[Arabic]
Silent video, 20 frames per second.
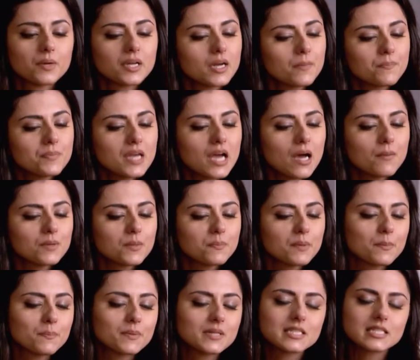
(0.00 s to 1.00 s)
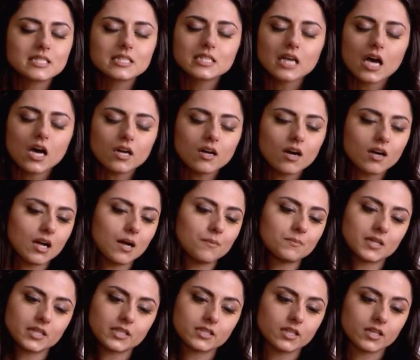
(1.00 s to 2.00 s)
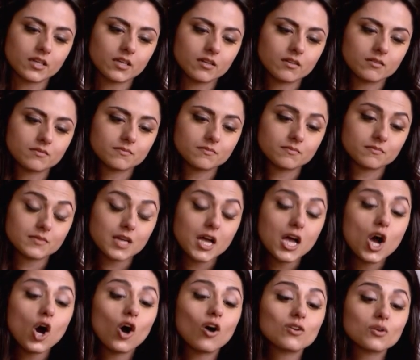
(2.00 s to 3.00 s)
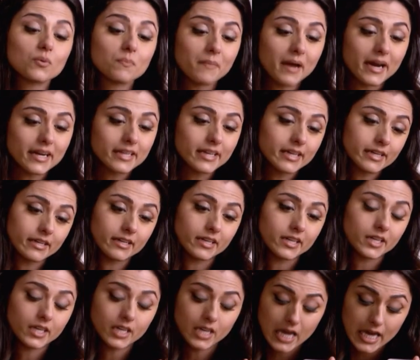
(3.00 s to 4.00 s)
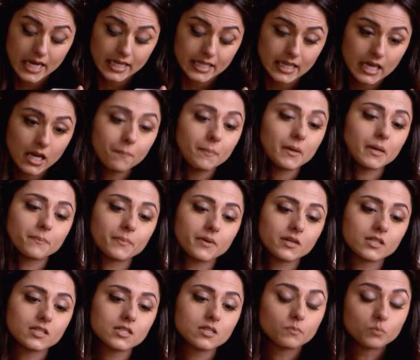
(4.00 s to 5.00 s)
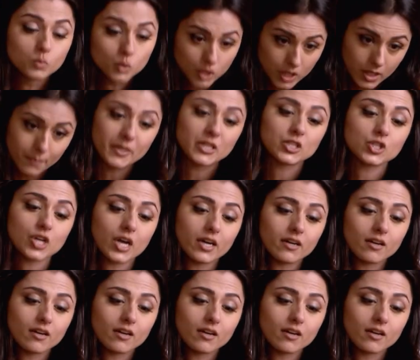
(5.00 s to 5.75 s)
هدول الوراق رح يساعدوني لحتى آخذ كل شي بدي اياه وتلقائيا هدول الوراق